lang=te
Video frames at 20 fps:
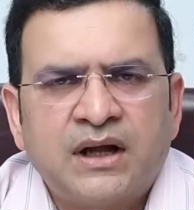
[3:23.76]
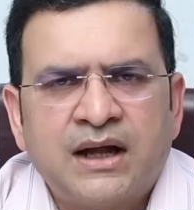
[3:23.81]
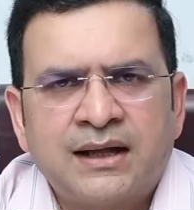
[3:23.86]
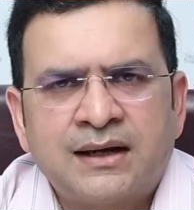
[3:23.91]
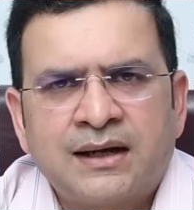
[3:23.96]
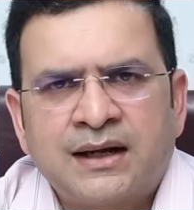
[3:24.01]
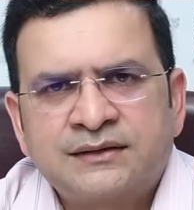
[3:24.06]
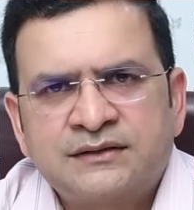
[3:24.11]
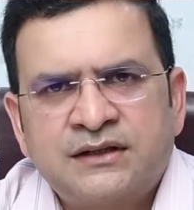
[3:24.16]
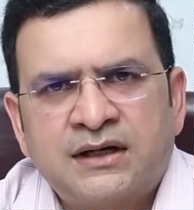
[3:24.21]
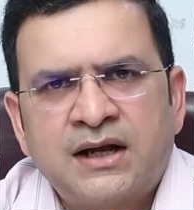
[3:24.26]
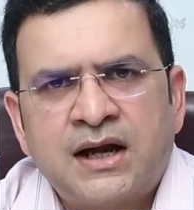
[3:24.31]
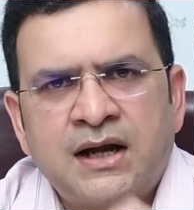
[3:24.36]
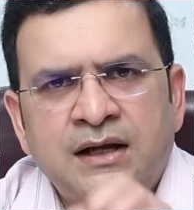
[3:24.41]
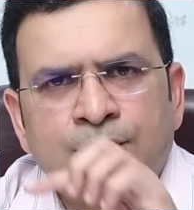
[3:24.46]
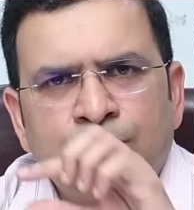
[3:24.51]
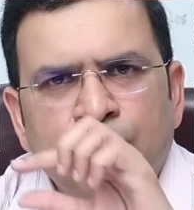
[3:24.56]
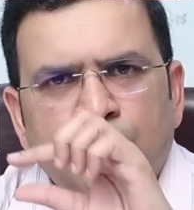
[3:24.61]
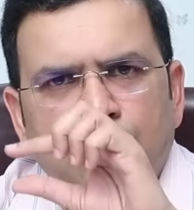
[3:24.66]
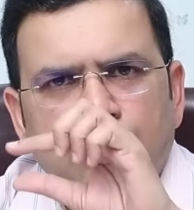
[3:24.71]
ఆ
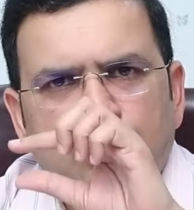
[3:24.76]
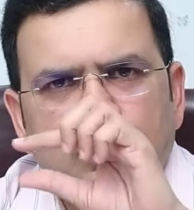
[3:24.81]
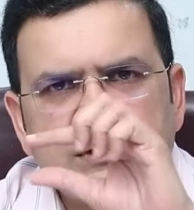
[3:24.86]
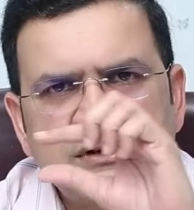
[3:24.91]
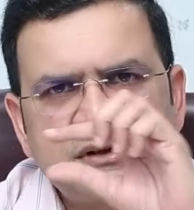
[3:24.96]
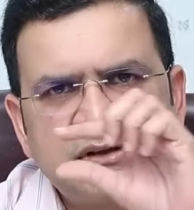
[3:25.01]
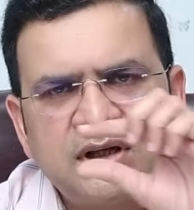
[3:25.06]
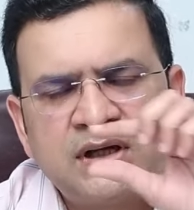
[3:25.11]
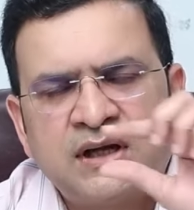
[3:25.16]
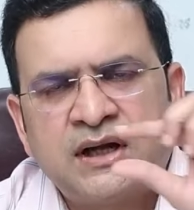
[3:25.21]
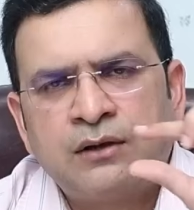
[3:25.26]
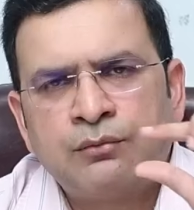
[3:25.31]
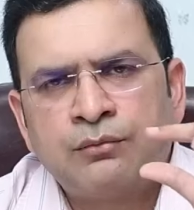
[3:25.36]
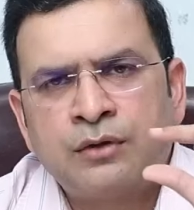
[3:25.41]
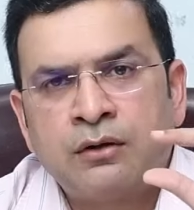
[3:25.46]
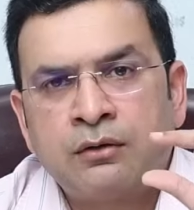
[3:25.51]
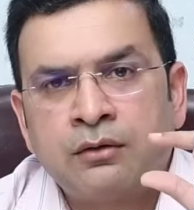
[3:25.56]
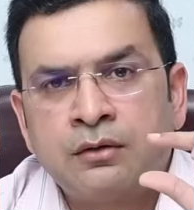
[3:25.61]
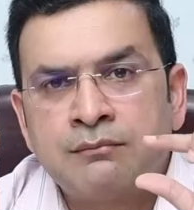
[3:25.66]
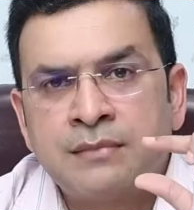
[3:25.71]
రక్తనాళంలో కొత్తగా
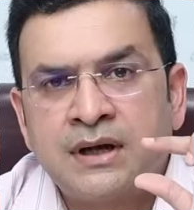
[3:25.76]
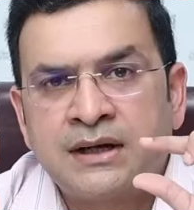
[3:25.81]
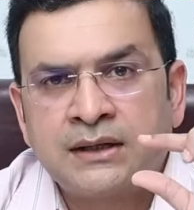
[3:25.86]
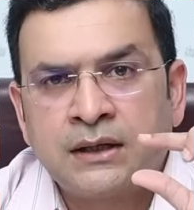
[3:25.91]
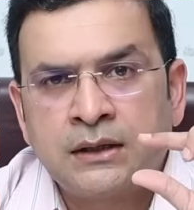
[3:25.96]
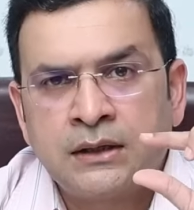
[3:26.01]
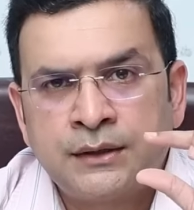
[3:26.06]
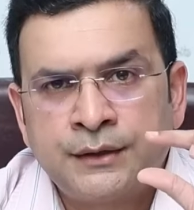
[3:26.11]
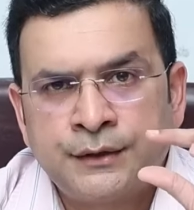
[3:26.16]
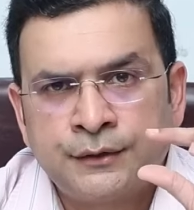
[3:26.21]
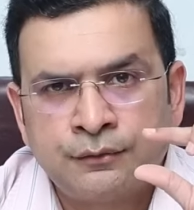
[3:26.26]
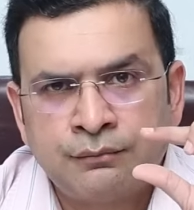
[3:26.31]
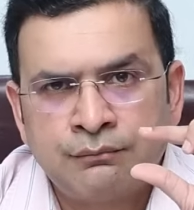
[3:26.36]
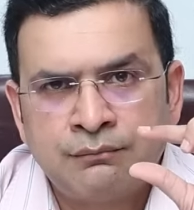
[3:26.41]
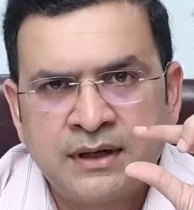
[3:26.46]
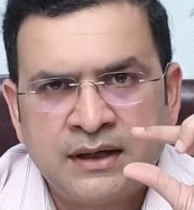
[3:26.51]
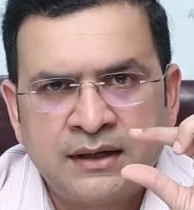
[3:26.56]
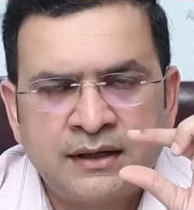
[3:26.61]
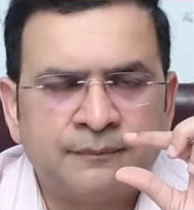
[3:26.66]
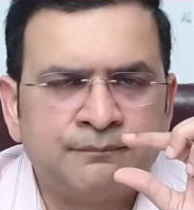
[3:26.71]
మనం ఒక మెటల్ ట్యూబ్
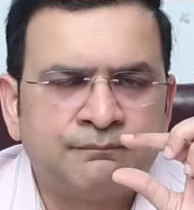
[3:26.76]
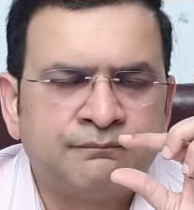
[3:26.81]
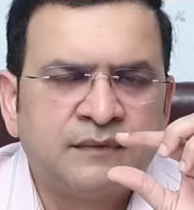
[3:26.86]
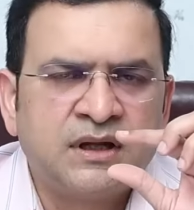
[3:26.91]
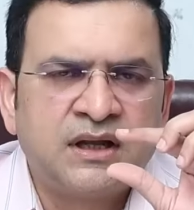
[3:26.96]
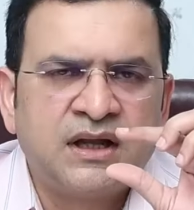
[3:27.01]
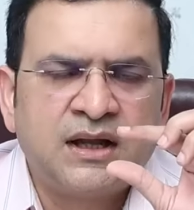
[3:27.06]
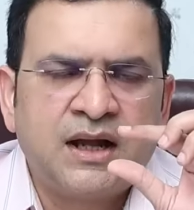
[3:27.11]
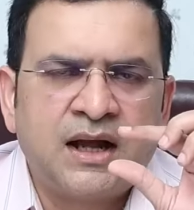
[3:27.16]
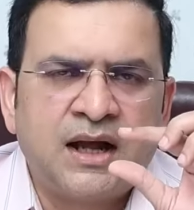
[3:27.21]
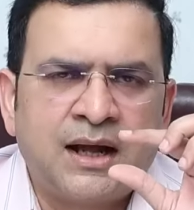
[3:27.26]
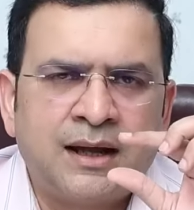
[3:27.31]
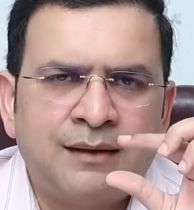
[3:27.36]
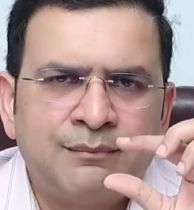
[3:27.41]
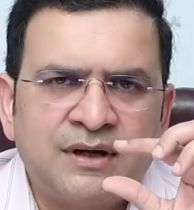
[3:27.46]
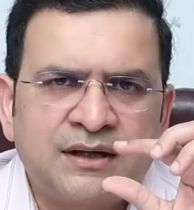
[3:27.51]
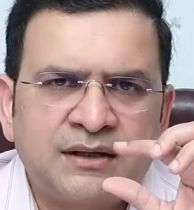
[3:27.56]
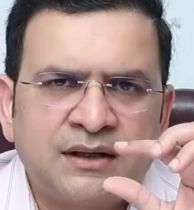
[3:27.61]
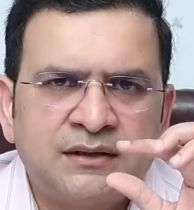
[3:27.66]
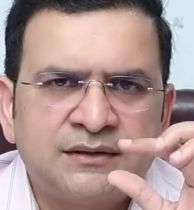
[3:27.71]
పెట్టాం ఆ
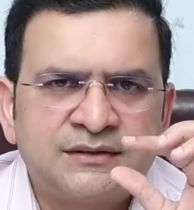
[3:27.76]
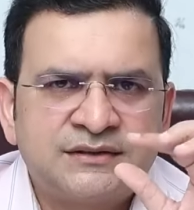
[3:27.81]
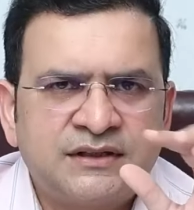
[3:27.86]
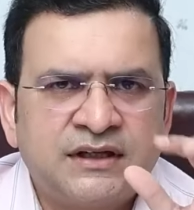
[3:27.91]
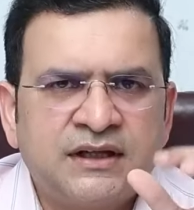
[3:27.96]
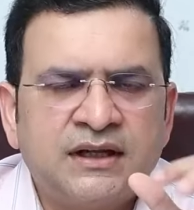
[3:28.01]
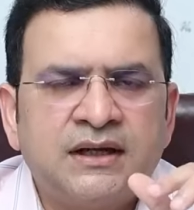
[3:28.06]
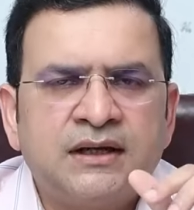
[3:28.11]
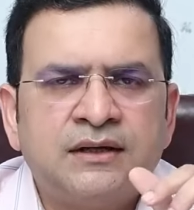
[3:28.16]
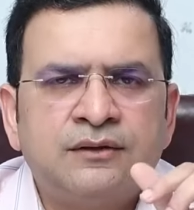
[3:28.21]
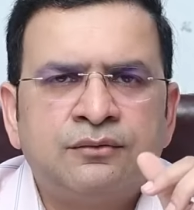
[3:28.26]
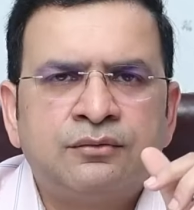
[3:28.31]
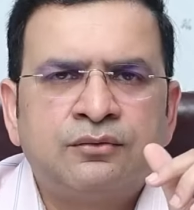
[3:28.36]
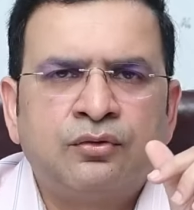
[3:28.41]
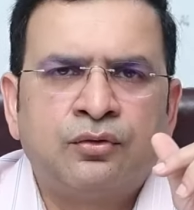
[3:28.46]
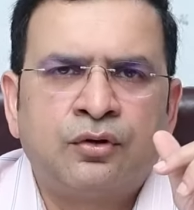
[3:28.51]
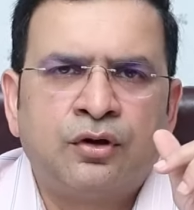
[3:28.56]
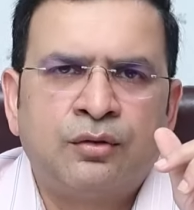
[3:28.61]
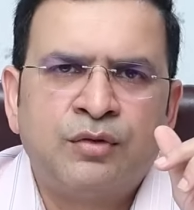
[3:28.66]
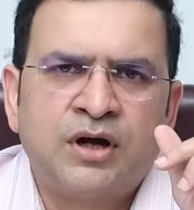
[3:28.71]
మెటల్ స్టీల్
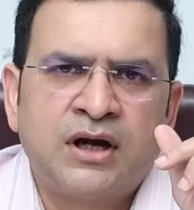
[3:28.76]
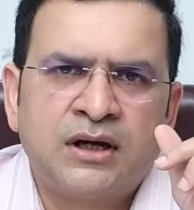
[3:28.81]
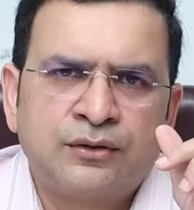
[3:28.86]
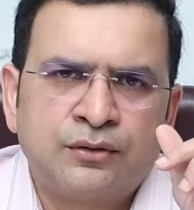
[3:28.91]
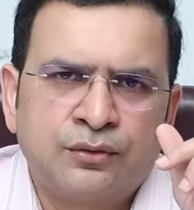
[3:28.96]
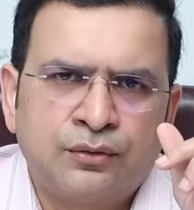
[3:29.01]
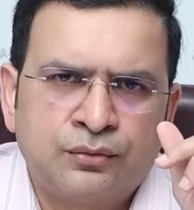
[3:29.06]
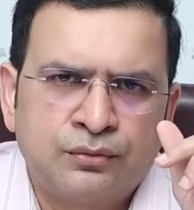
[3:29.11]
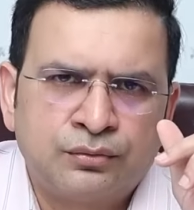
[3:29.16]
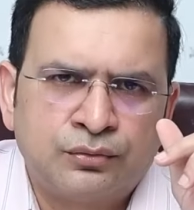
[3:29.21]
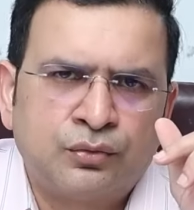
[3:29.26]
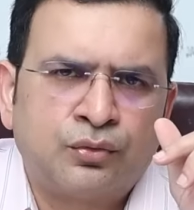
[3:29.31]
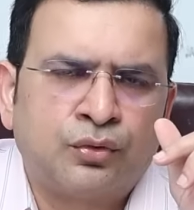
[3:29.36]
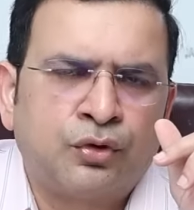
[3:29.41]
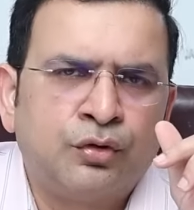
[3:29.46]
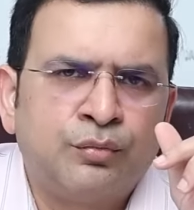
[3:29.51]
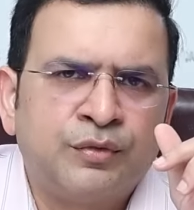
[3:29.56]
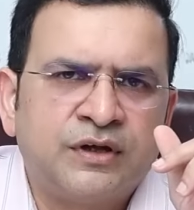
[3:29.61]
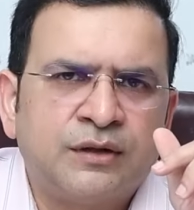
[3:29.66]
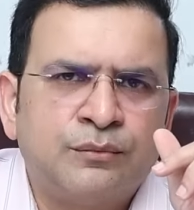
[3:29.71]
కోబాల్ట్
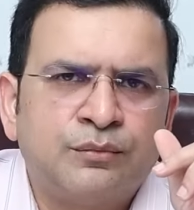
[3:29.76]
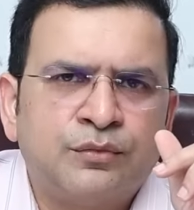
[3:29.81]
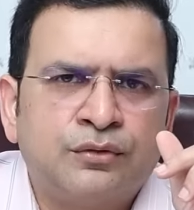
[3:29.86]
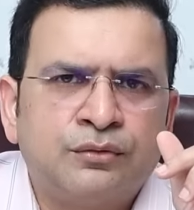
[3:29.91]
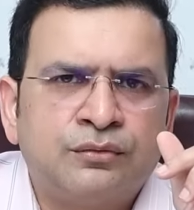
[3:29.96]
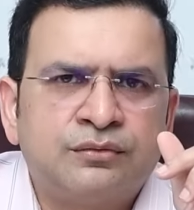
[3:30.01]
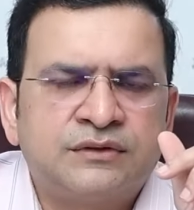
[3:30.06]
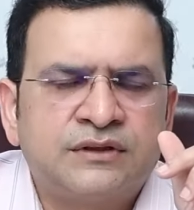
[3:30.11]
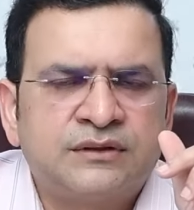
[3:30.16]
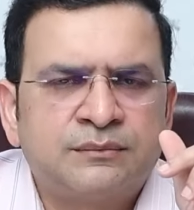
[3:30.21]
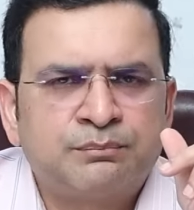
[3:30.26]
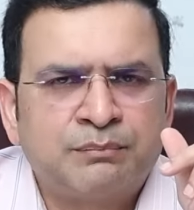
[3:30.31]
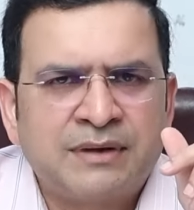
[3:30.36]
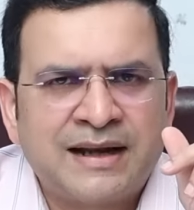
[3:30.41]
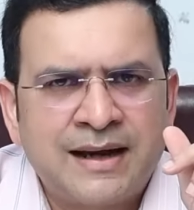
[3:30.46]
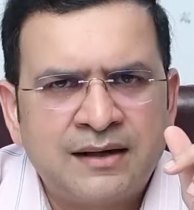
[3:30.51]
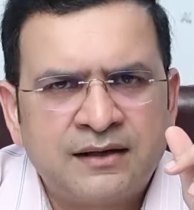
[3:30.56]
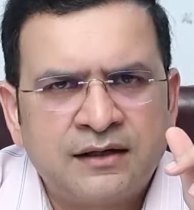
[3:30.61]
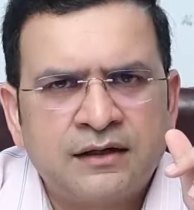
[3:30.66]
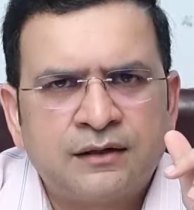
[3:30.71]
క్రోమియము
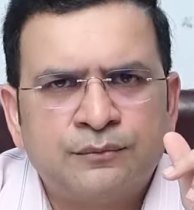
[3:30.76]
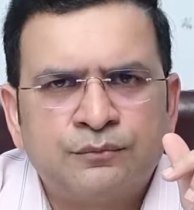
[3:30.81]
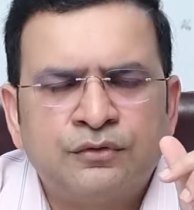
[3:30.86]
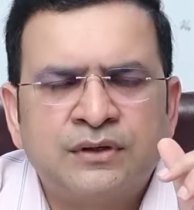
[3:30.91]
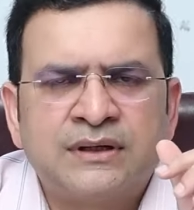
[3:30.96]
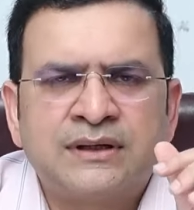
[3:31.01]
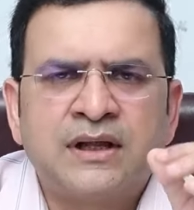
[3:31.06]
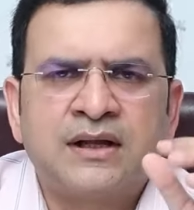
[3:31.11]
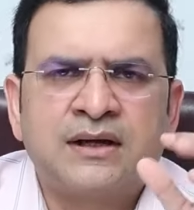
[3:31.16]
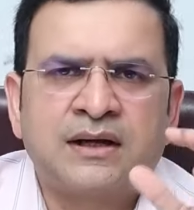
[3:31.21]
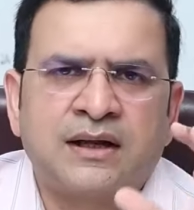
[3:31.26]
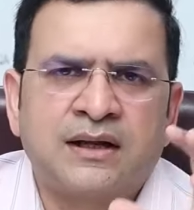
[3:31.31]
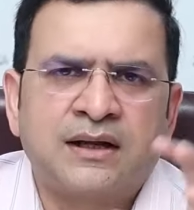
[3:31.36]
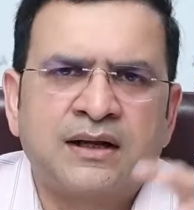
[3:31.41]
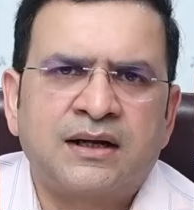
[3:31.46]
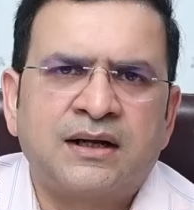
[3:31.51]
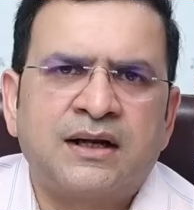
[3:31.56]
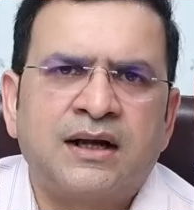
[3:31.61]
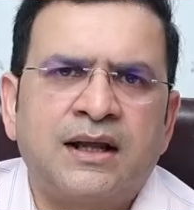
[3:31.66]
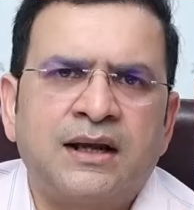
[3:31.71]
ప్లాటినము ఇట్లా
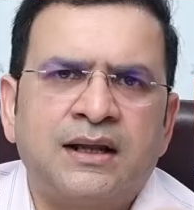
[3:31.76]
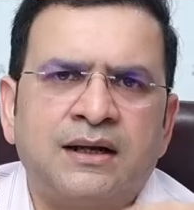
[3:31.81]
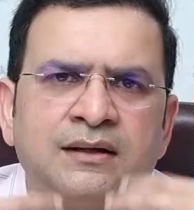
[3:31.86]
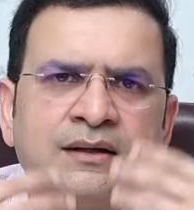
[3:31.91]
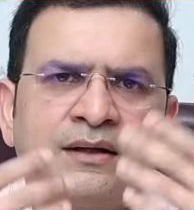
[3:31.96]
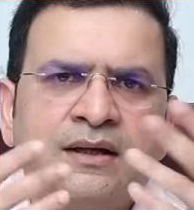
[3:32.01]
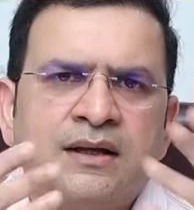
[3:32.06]
రకరకాల